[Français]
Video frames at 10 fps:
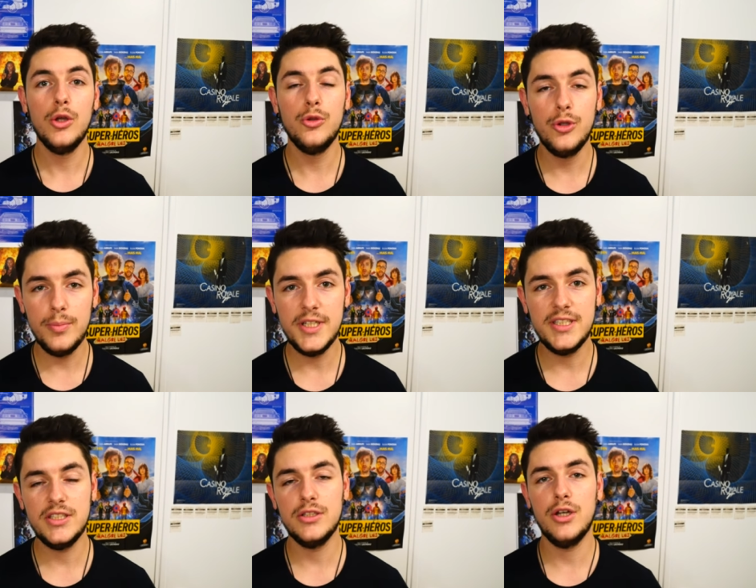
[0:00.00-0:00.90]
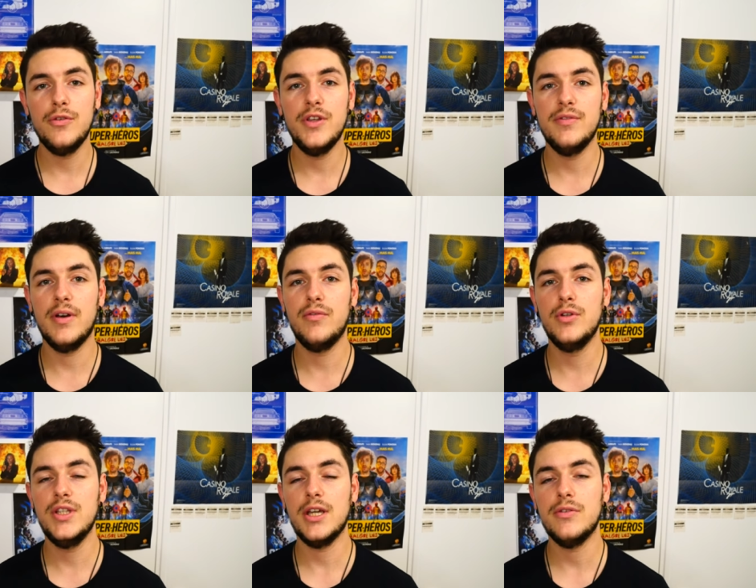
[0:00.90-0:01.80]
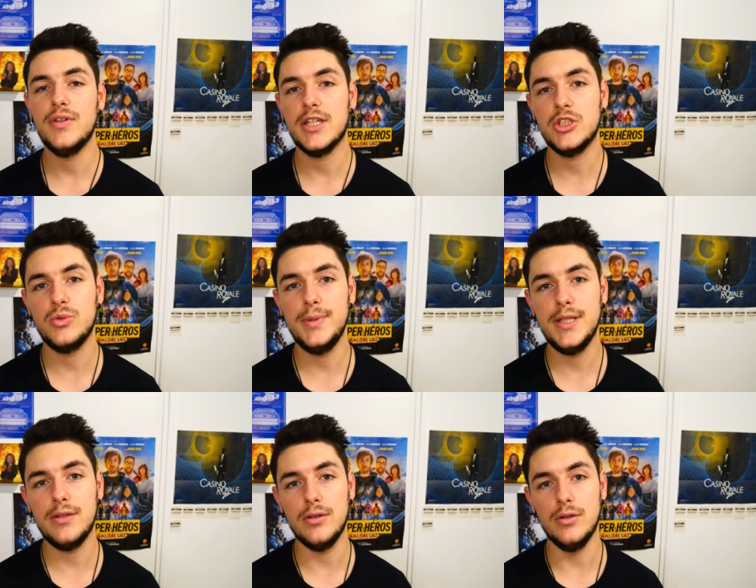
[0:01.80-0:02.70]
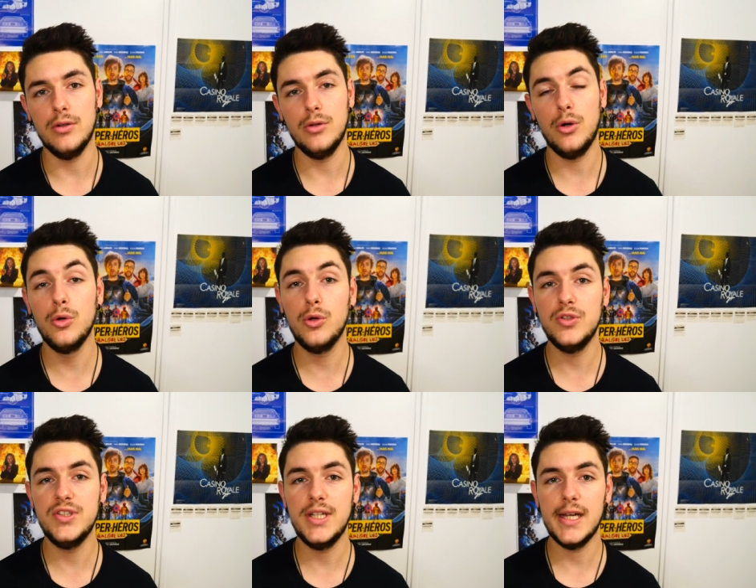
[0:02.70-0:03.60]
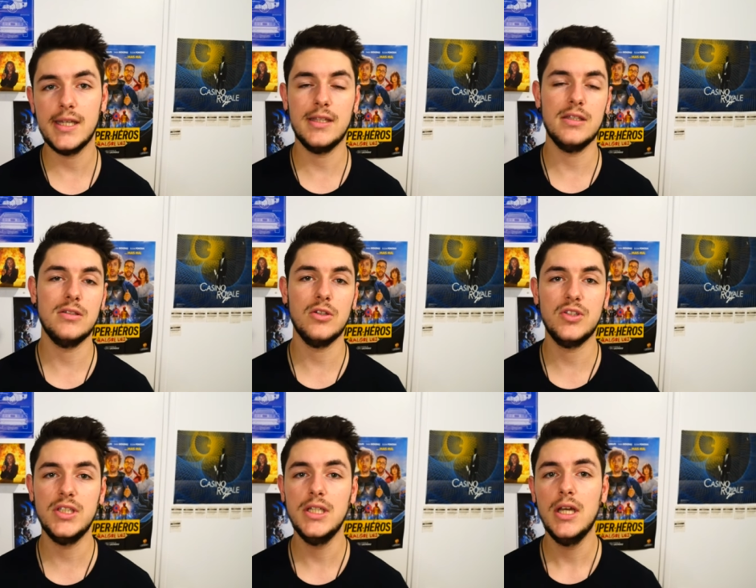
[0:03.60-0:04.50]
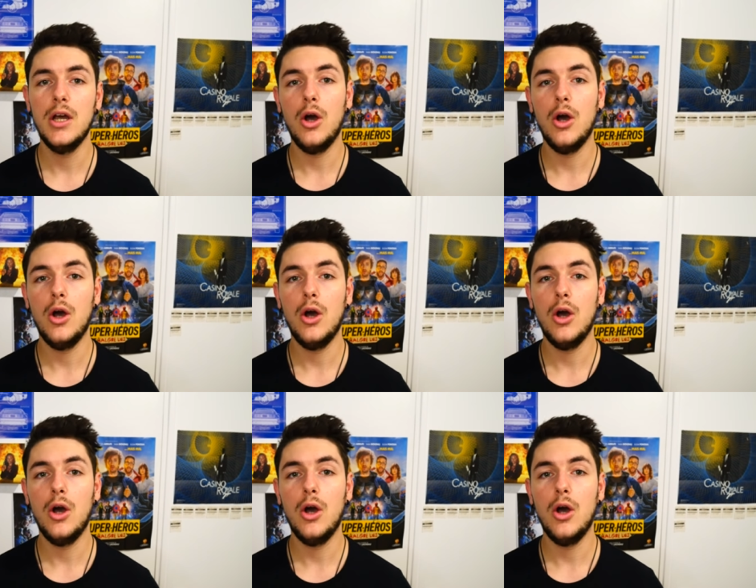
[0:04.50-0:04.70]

2019 et il va venir faire suite euh, au Godzilla qui était sorti